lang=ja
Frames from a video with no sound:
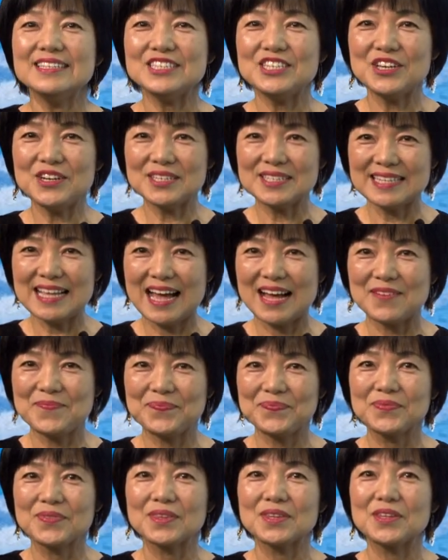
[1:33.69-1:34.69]
千代さ
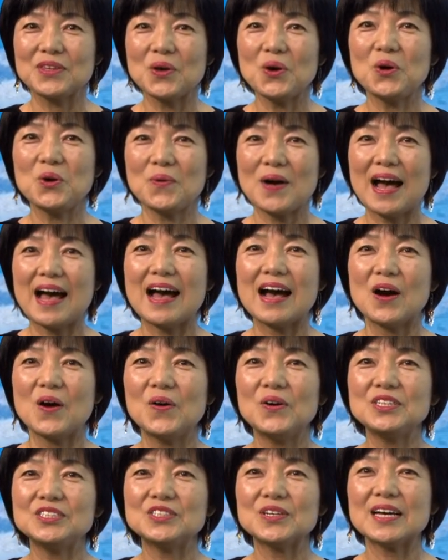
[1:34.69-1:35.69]
ん、今日は
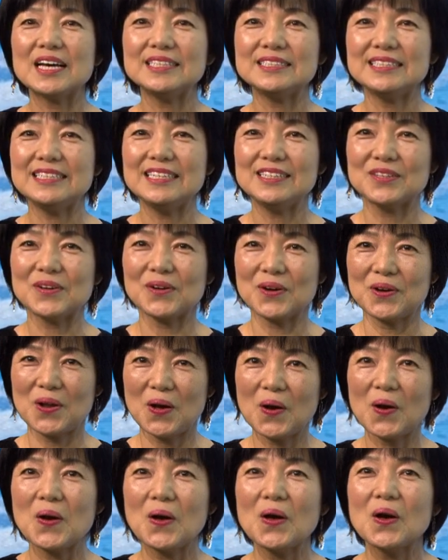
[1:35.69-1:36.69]
お忙しいとこ
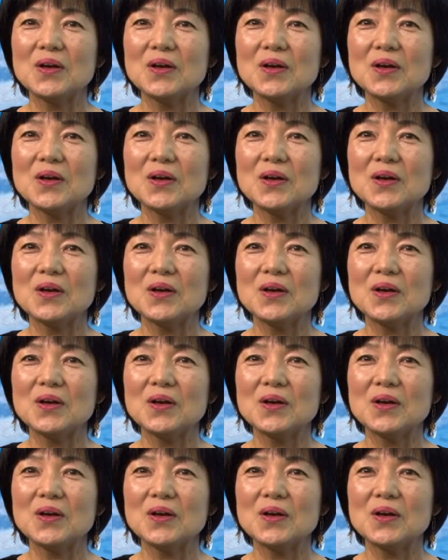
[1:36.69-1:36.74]
ろ、